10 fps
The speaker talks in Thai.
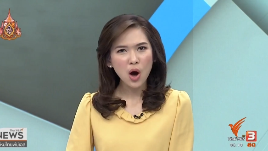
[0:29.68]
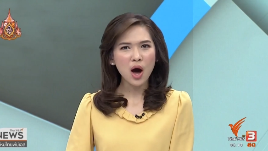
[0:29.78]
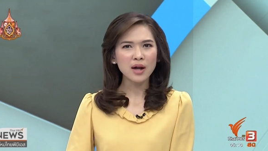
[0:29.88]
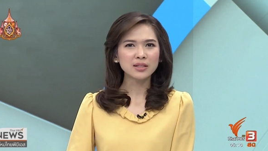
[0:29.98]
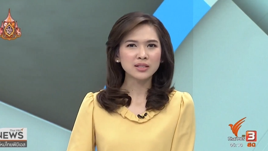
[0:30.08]
ท้อ
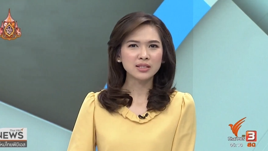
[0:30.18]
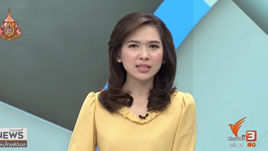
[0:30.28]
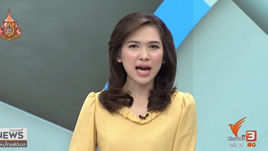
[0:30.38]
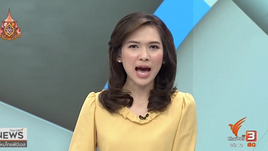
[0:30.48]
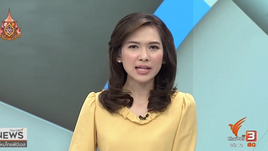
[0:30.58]
นถึง
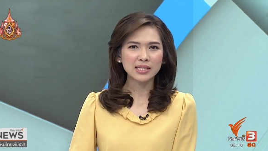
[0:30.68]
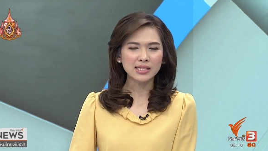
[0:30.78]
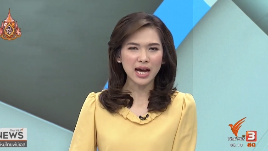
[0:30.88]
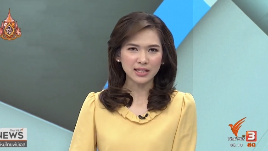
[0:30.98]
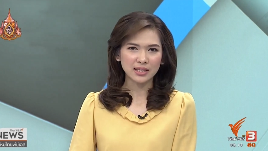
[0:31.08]
การ
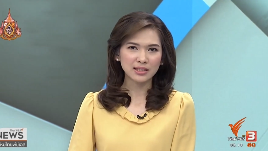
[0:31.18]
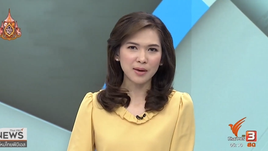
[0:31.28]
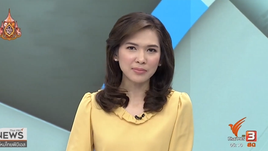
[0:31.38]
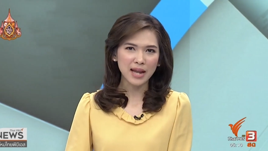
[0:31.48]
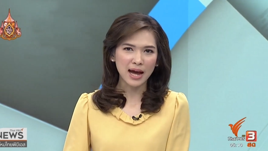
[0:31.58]
จัด
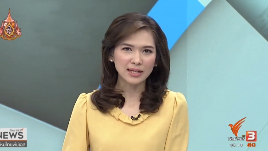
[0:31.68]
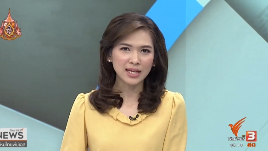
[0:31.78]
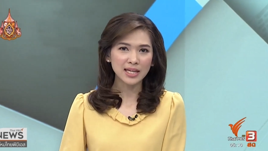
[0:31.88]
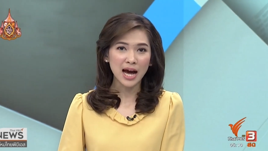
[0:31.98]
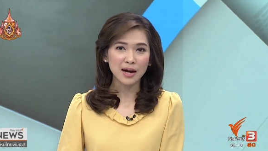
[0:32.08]
ตำแหน่ง
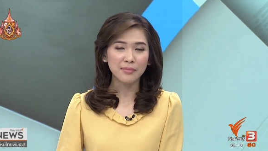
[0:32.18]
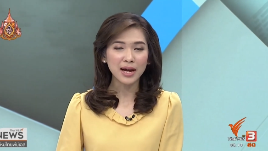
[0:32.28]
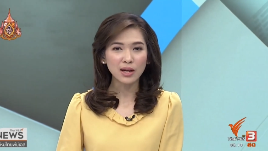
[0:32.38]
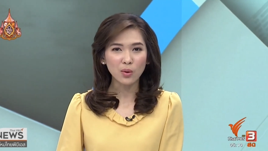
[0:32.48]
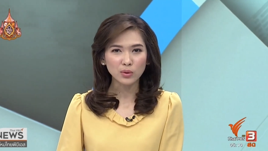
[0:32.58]
ที่ยังไม่
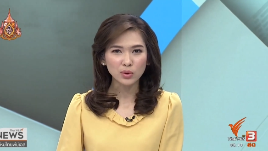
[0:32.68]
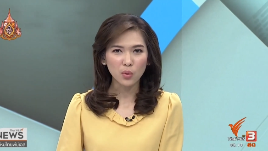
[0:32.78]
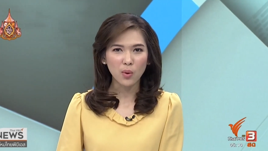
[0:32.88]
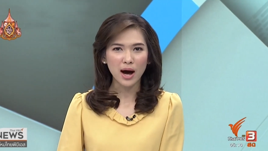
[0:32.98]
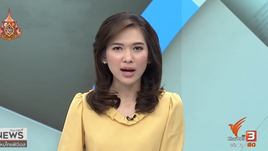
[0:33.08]
ลงตั
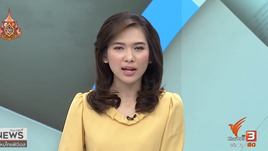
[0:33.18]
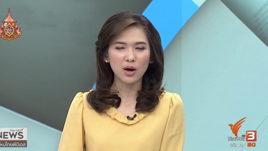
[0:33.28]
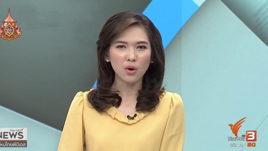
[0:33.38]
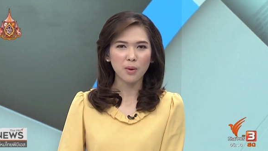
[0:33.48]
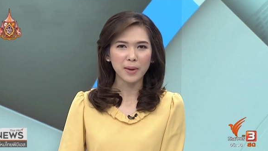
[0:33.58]
ว แล้
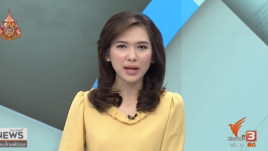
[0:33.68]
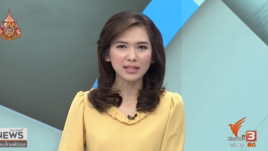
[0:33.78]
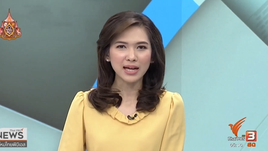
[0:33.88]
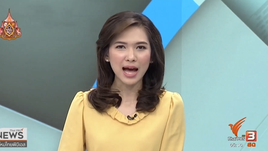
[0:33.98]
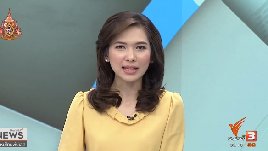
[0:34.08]
วก็เป็น
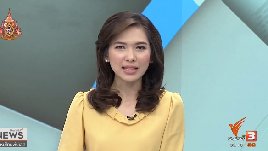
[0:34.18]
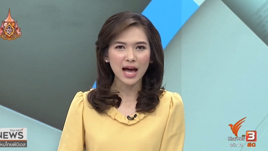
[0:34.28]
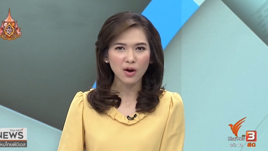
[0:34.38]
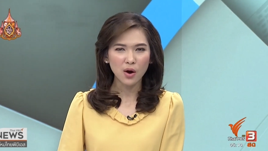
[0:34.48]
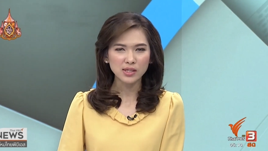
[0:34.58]
การตั้
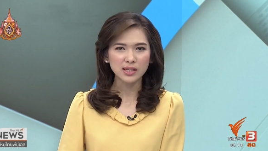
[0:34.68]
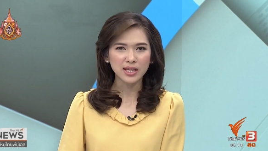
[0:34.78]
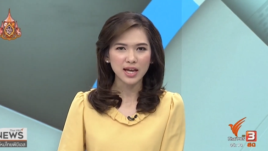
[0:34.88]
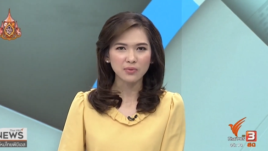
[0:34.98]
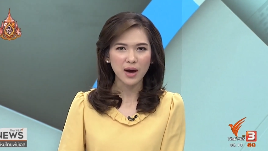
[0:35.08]
งข้อสัง
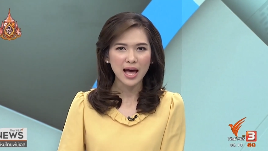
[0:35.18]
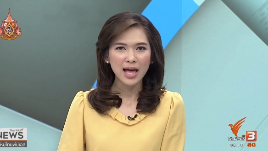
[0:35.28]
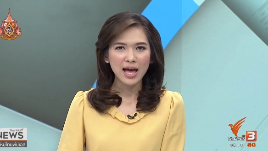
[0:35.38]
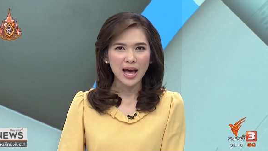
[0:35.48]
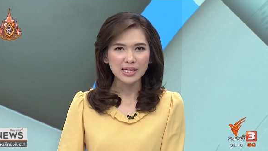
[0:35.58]
เกตว่า
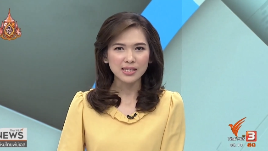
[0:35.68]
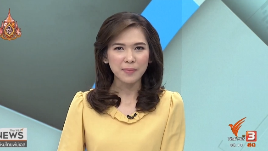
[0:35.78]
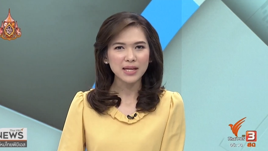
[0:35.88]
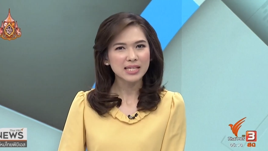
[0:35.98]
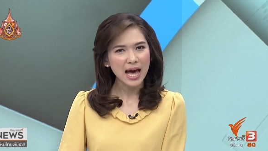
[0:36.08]
อาจจะ
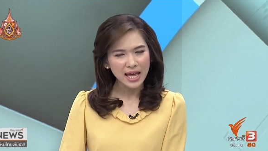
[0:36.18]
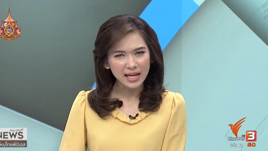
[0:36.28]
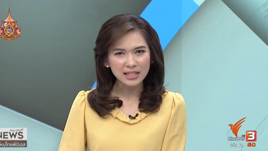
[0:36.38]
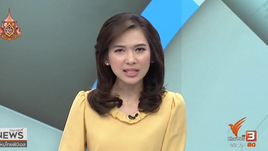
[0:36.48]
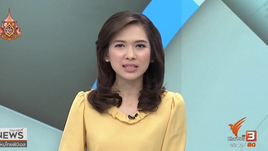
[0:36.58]
เป็นสาเห
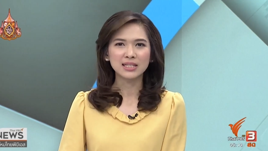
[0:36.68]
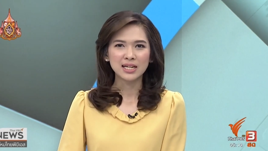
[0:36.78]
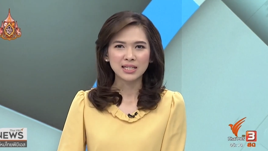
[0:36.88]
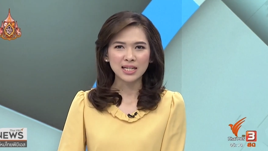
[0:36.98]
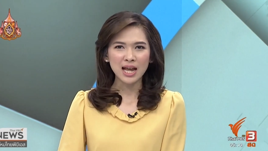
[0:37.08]
ตุหนึ่ง
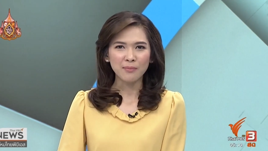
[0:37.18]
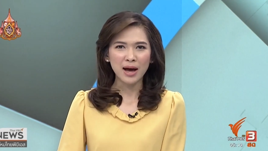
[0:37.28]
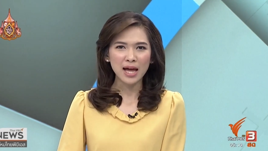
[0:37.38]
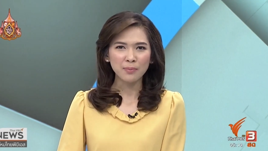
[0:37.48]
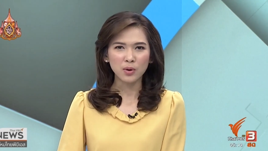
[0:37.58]
ที่ทำ
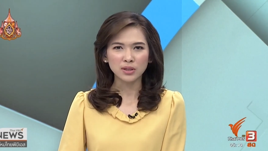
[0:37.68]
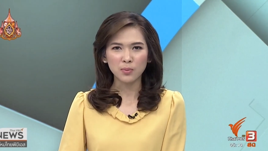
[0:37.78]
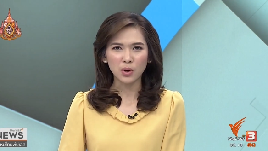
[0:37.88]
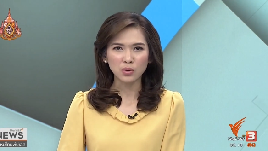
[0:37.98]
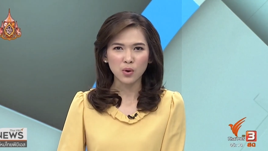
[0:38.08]
ให้พล
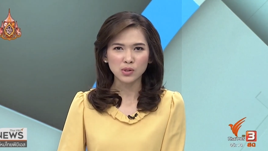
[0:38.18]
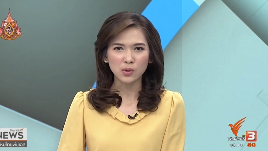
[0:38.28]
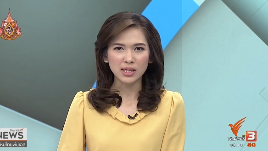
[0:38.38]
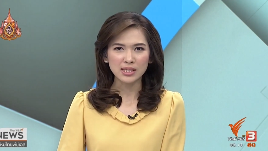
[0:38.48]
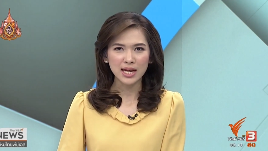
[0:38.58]
ตำรวจโทสุ
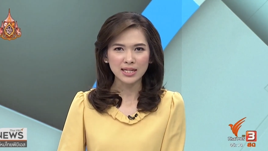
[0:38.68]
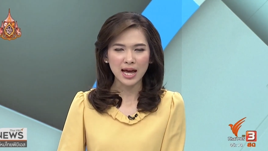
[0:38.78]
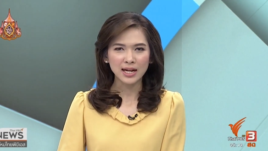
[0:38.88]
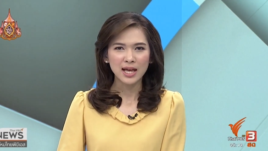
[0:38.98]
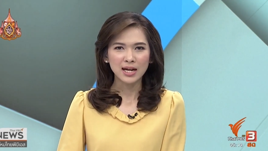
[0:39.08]
รเชษ
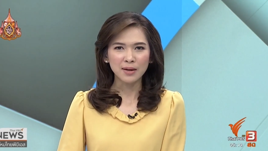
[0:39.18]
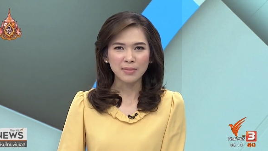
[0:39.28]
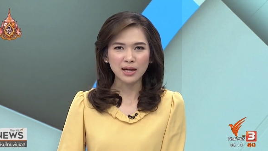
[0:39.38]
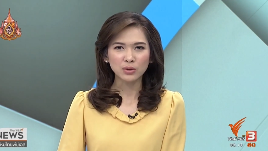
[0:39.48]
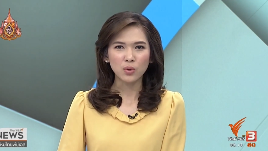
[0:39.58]
นั้นกำ
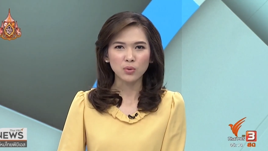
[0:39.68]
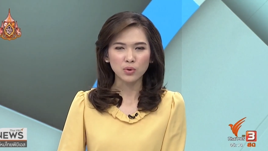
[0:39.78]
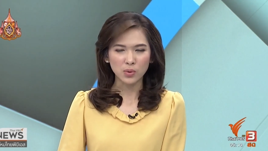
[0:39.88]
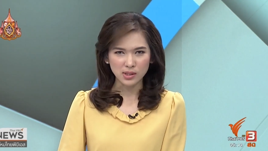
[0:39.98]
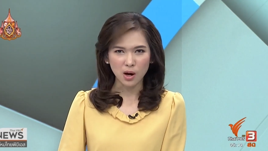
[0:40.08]
ลังถูกต
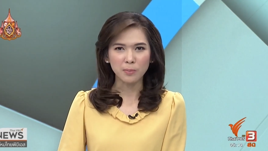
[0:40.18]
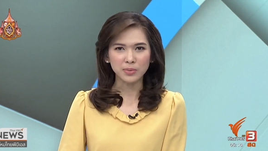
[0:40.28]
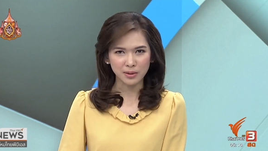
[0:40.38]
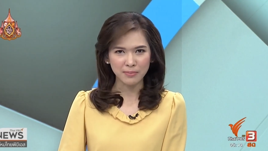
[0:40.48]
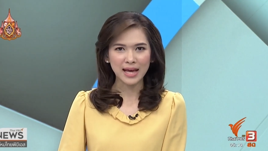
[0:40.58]
รวจสอบ
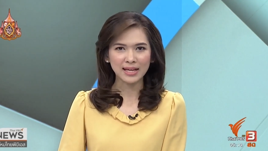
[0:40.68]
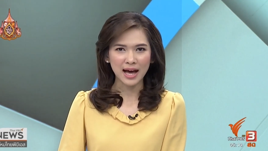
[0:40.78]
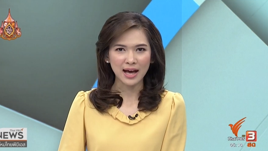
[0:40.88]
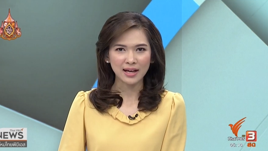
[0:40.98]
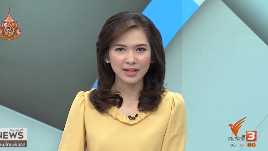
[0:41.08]
หรือไม่
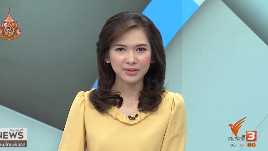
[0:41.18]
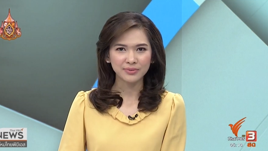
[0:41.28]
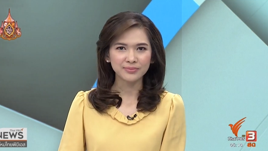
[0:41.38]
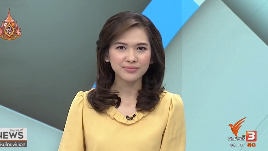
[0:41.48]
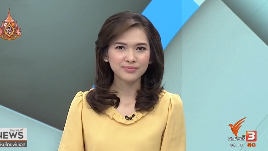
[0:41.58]
ค่ะ
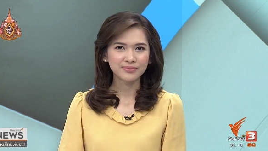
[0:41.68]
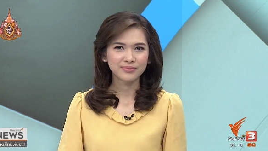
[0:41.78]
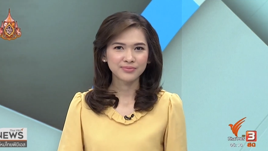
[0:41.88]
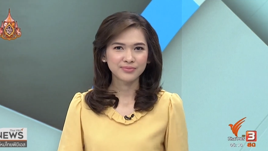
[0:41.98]
และไม่